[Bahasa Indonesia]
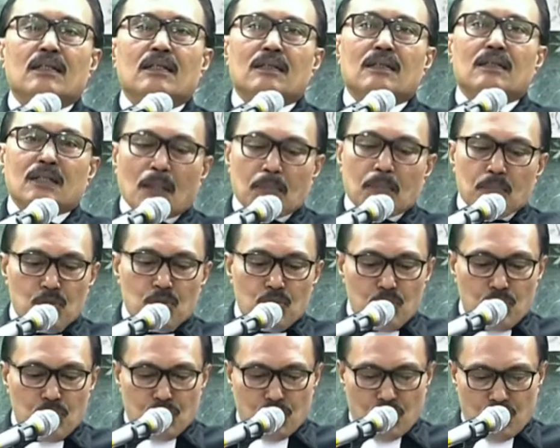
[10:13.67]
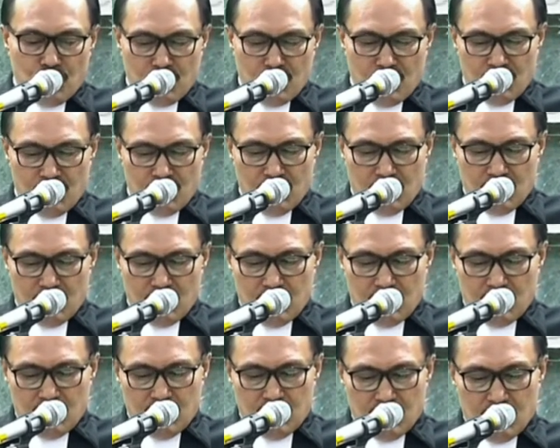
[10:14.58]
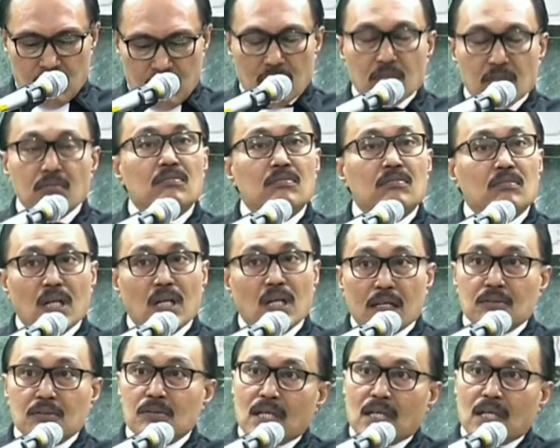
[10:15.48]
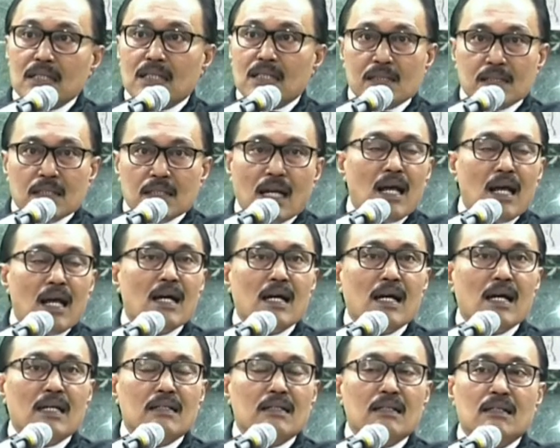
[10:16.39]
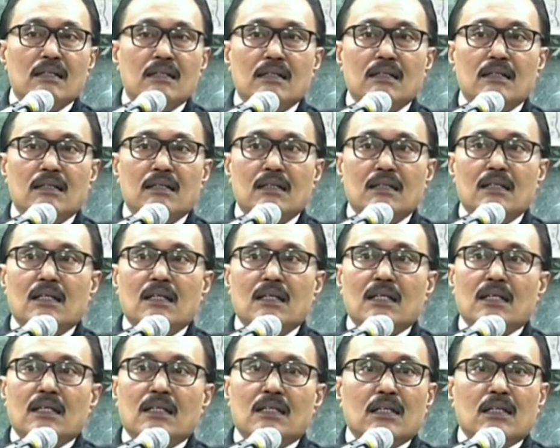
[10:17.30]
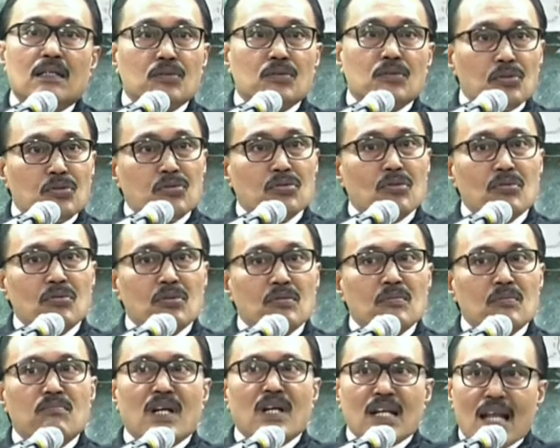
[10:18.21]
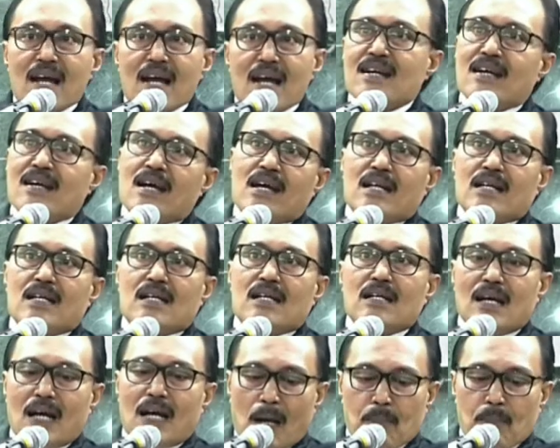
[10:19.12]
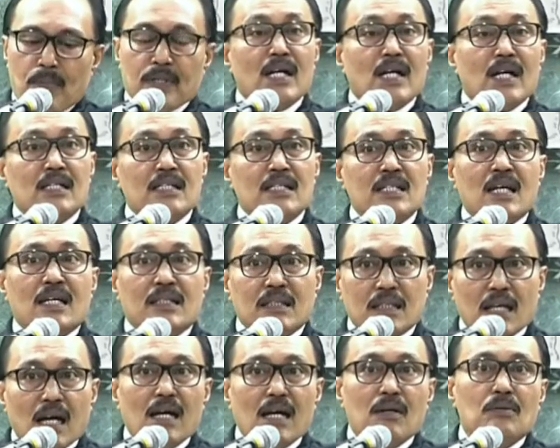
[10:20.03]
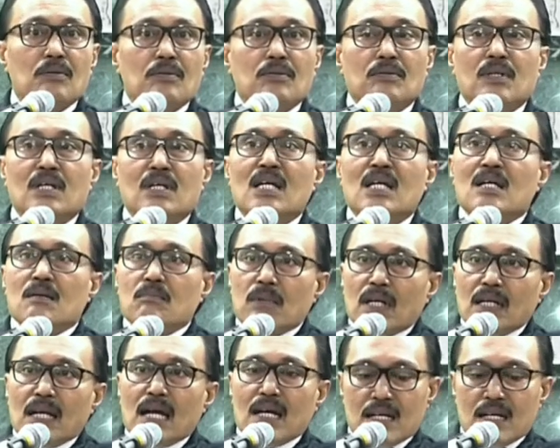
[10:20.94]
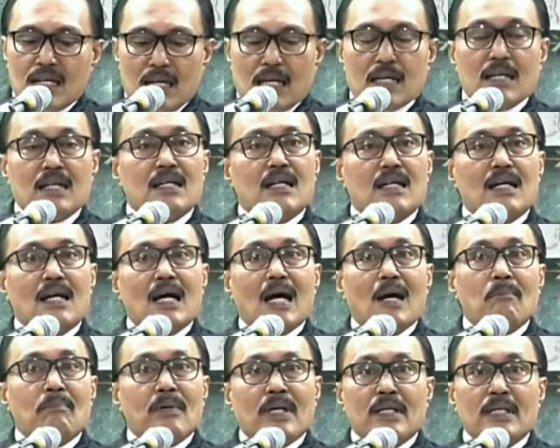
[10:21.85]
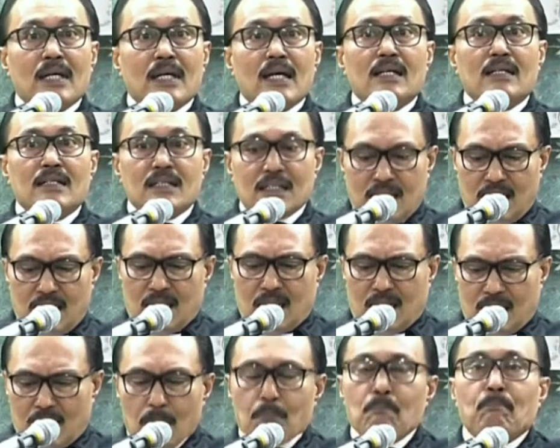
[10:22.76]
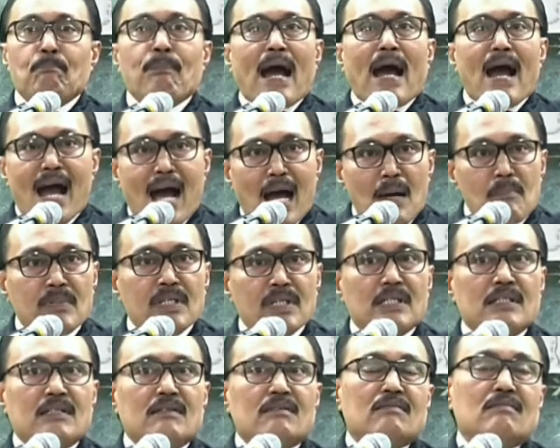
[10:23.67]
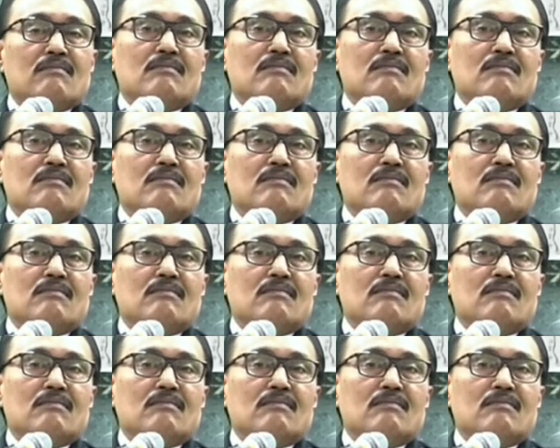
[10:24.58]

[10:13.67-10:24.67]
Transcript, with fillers: tapi justru melakukan kesalahan. Justru melanggar apa yang dia tahu, melanggar apa yang dia pahami.